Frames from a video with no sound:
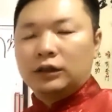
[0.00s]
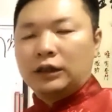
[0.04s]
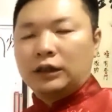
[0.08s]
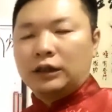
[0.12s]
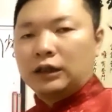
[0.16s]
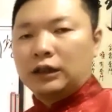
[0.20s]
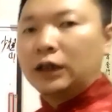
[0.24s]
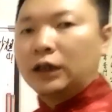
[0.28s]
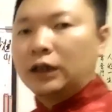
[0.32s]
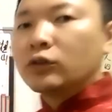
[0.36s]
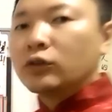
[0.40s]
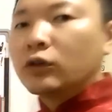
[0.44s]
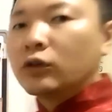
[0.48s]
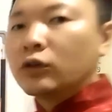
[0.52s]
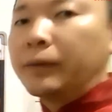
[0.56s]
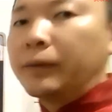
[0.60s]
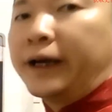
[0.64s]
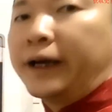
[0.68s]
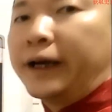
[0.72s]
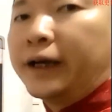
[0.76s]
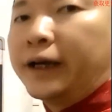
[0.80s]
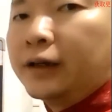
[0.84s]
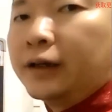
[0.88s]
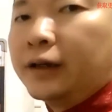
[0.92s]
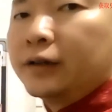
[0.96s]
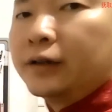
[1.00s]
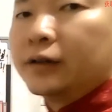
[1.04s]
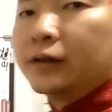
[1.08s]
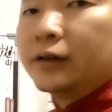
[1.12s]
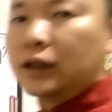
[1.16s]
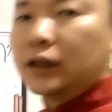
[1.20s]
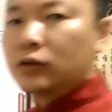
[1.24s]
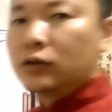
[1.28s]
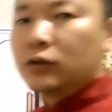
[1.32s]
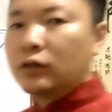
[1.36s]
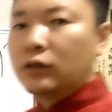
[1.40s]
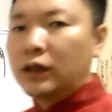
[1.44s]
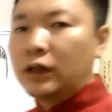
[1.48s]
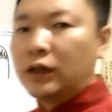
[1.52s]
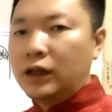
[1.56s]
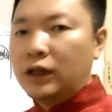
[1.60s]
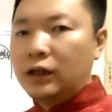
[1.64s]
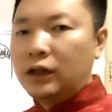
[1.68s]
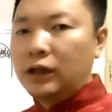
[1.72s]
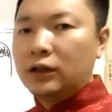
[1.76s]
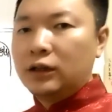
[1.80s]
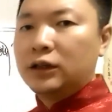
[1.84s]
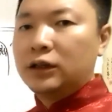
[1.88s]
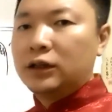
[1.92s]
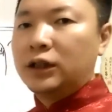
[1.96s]
听懂了没？听懂了，
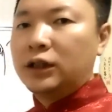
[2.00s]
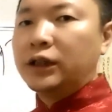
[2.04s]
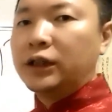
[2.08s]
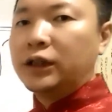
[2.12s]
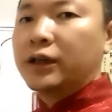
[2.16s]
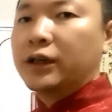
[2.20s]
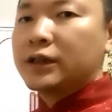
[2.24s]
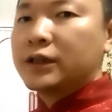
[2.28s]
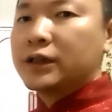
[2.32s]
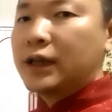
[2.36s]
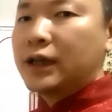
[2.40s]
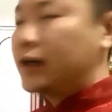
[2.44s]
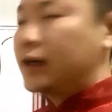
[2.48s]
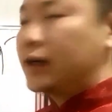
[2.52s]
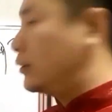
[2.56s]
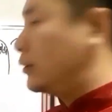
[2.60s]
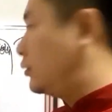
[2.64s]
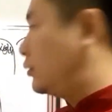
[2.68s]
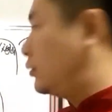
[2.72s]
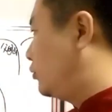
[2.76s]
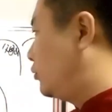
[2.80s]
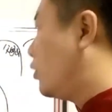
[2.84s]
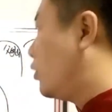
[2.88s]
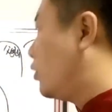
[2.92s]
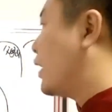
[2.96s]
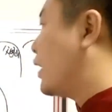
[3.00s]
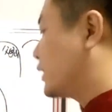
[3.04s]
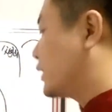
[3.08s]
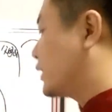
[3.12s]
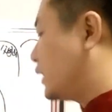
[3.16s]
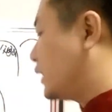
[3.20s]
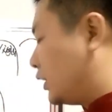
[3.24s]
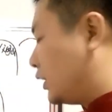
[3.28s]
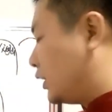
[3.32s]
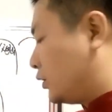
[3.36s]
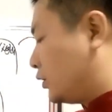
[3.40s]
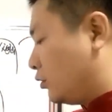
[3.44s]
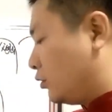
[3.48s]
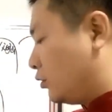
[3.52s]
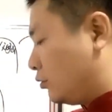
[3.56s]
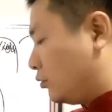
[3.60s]
请点个赞。我往下走，